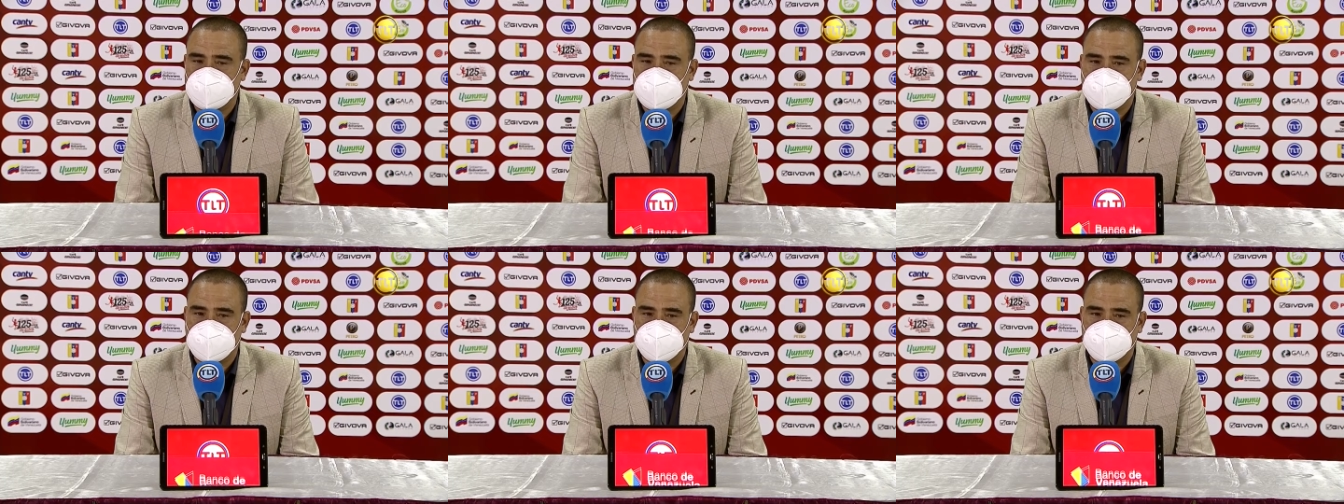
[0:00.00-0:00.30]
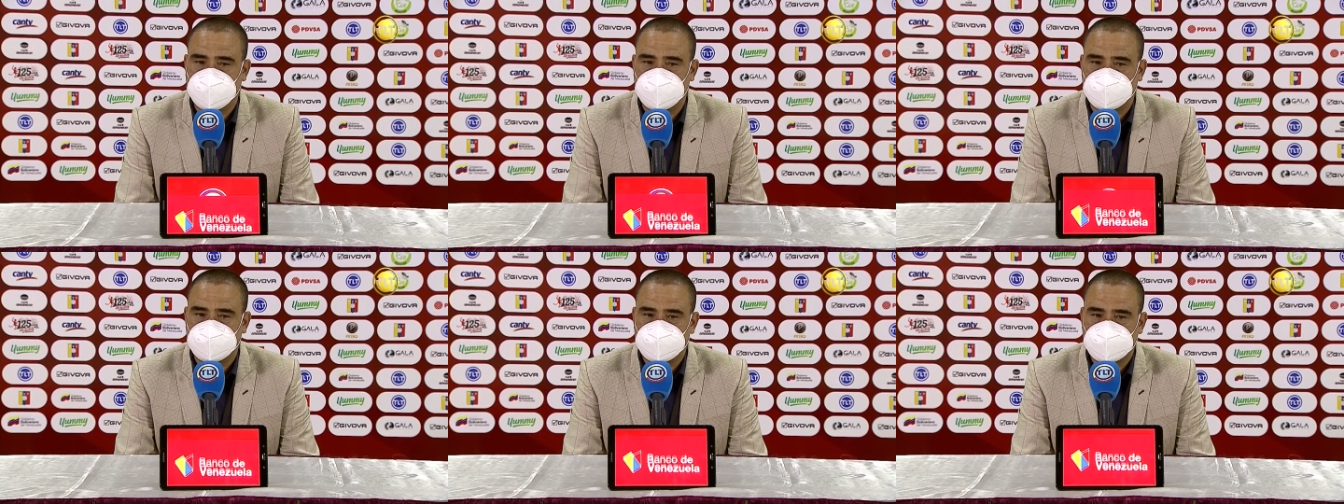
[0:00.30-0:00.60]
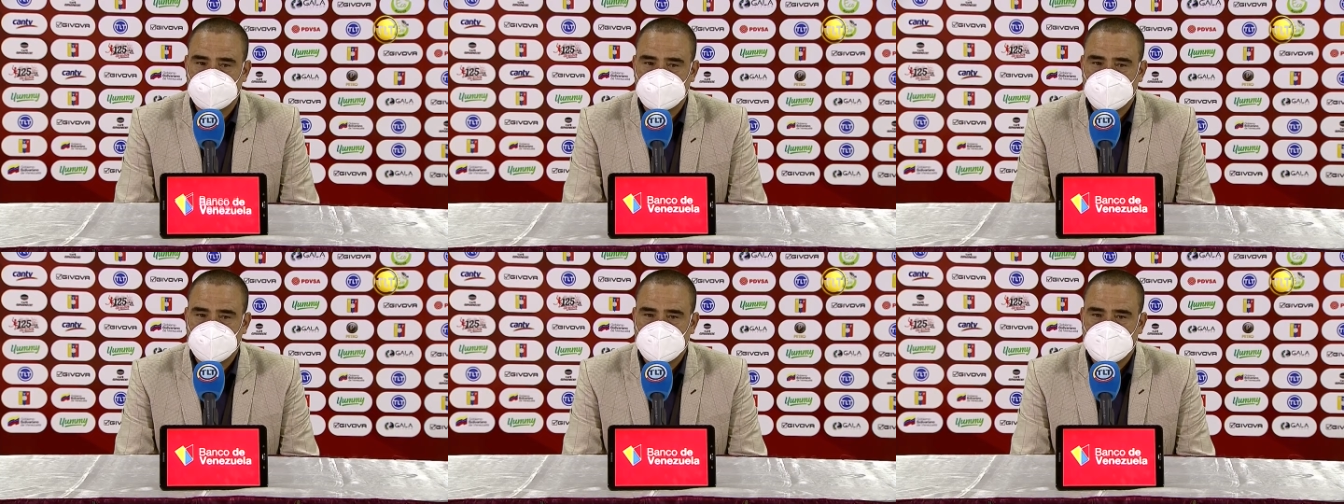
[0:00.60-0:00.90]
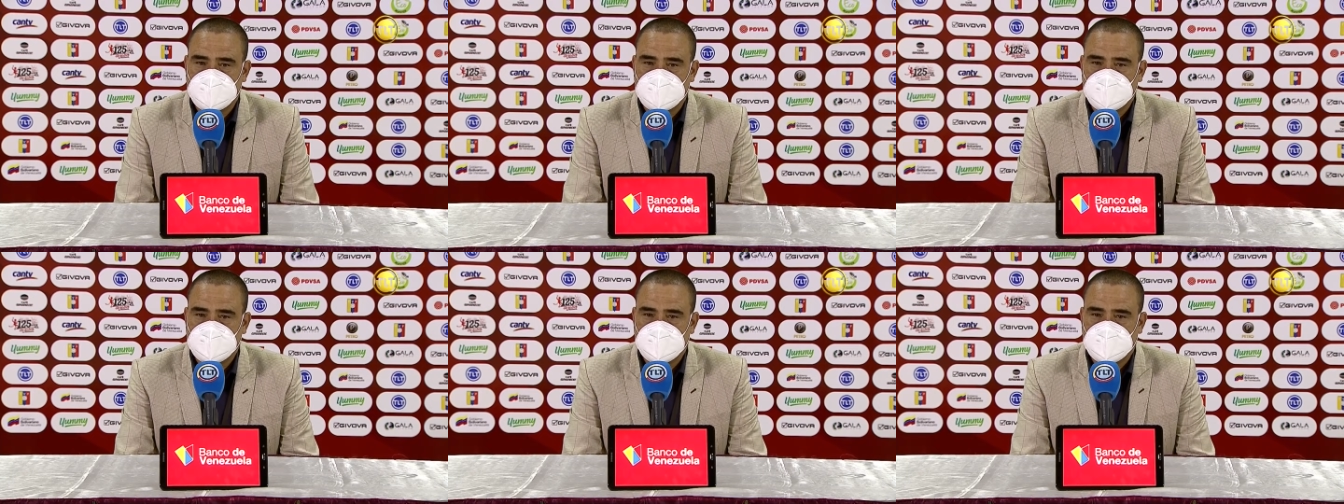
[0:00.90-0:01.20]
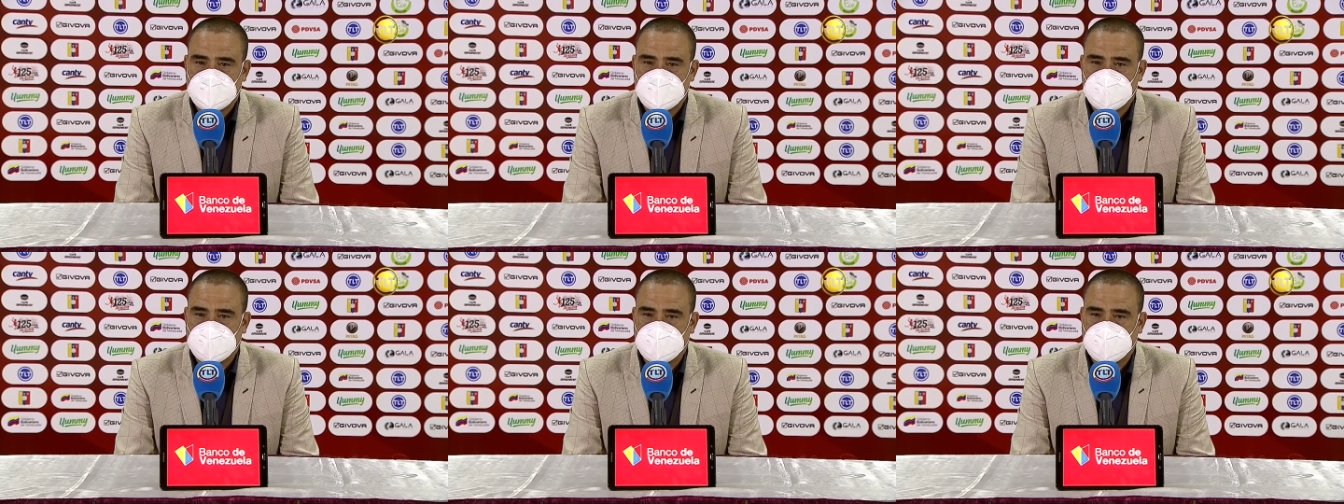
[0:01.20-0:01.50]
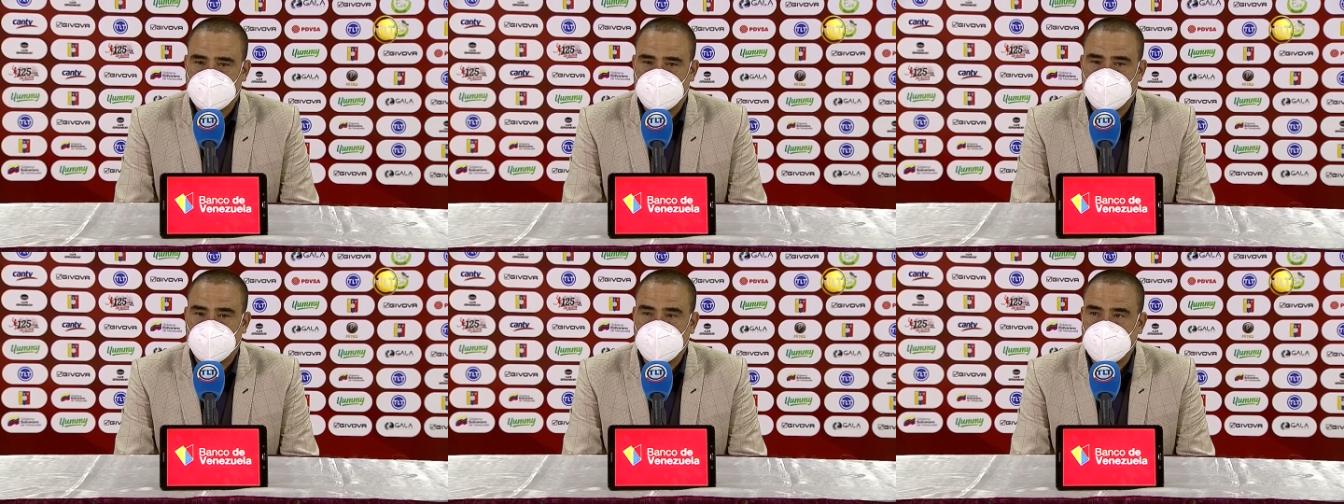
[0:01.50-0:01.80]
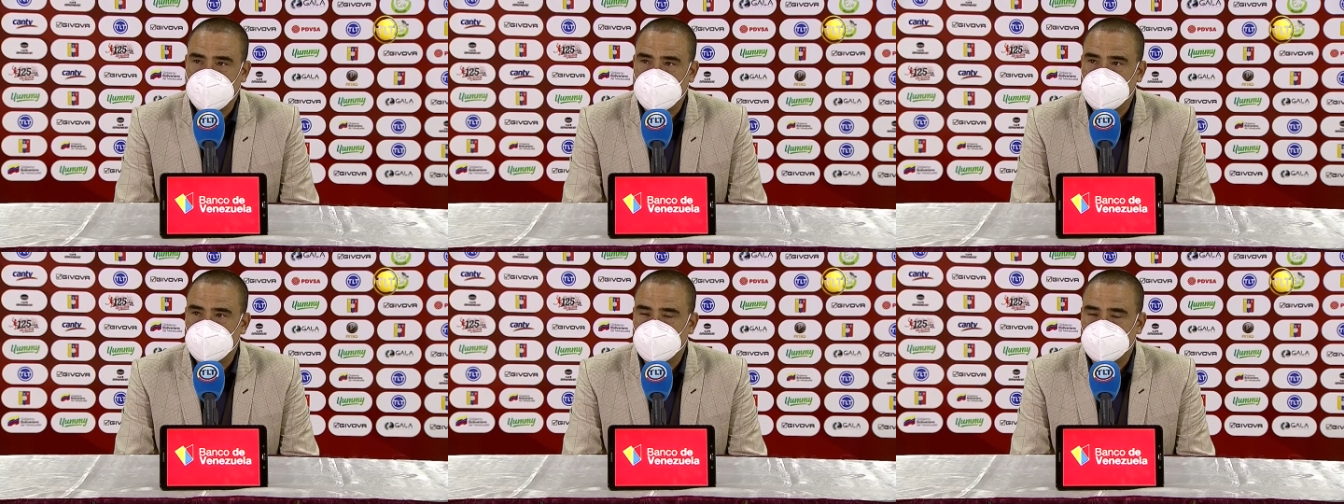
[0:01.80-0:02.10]
siguieron
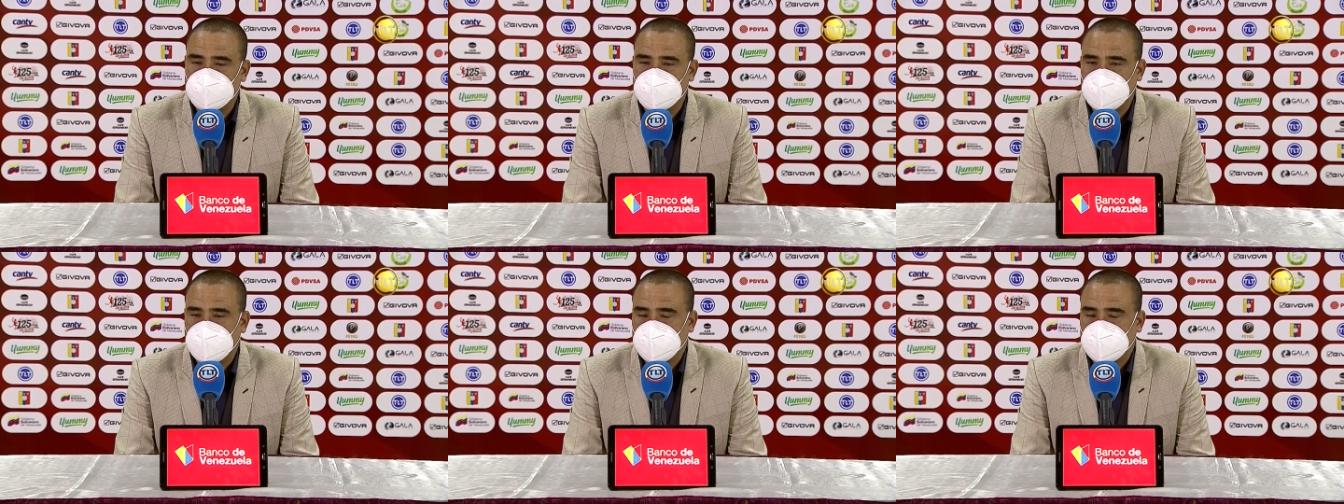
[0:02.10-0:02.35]
corriendo.